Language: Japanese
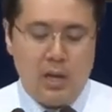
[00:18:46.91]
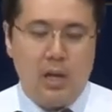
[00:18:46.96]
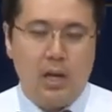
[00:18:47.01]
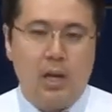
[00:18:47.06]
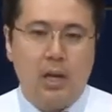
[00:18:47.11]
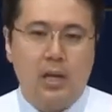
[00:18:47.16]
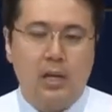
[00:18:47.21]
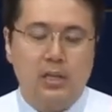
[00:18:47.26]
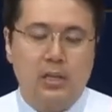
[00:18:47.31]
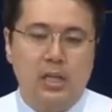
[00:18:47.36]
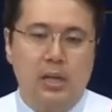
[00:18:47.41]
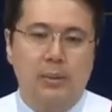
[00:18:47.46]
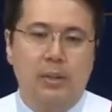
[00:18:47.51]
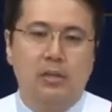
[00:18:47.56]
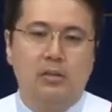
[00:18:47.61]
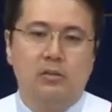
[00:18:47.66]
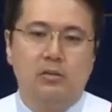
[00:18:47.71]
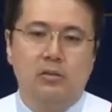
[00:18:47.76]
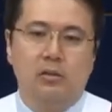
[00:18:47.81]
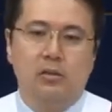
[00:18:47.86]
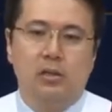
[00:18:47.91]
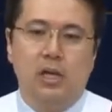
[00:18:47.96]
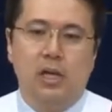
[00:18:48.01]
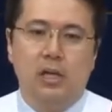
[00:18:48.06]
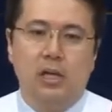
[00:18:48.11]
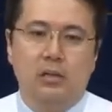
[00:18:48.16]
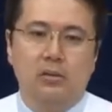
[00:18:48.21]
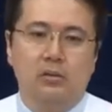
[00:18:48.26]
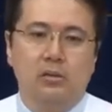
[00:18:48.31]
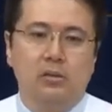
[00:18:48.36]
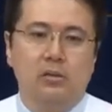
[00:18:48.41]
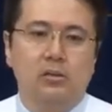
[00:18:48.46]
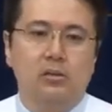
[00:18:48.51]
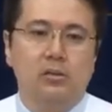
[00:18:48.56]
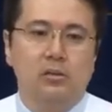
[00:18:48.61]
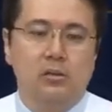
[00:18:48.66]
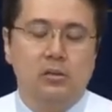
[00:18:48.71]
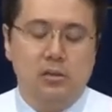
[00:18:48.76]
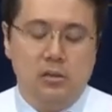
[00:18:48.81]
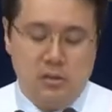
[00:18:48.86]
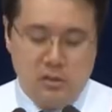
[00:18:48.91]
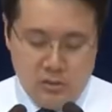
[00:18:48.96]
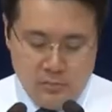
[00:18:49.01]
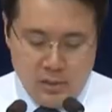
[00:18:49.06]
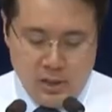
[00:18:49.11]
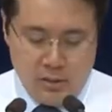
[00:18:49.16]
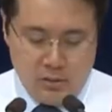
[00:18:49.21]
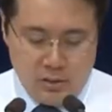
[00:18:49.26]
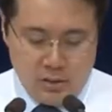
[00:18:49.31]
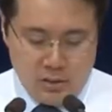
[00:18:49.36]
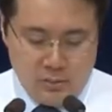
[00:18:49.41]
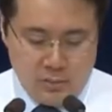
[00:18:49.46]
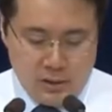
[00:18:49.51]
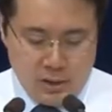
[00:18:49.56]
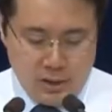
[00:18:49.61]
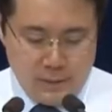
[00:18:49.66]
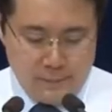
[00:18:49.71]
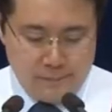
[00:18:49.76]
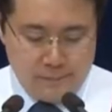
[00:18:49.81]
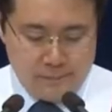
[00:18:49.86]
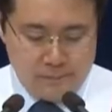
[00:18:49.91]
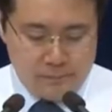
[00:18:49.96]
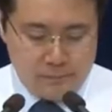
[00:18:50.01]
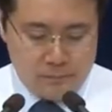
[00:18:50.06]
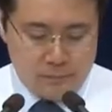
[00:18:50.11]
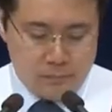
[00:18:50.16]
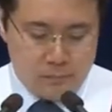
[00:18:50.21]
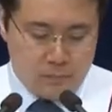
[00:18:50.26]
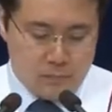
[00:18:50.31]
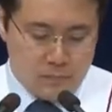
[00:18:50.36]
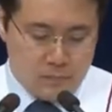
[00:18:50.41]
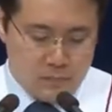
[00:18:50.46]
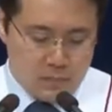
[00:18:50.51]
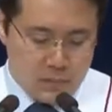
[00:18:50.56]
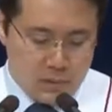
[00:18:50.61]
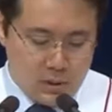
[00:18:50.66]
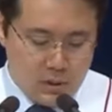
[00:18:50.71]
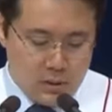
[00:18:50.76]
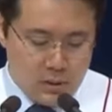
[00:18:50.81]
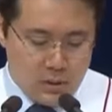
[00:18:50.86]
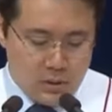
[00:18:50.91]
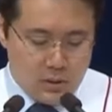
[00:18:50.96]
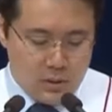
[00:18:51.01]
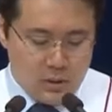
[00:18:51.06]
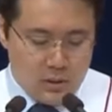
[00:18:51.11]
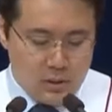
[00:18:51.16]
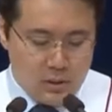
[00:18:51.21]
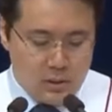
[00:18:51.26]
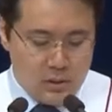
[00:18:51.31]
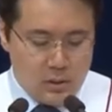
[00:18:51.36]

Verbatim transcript: 永遠に続くことができるようなようにということを願いを含めて、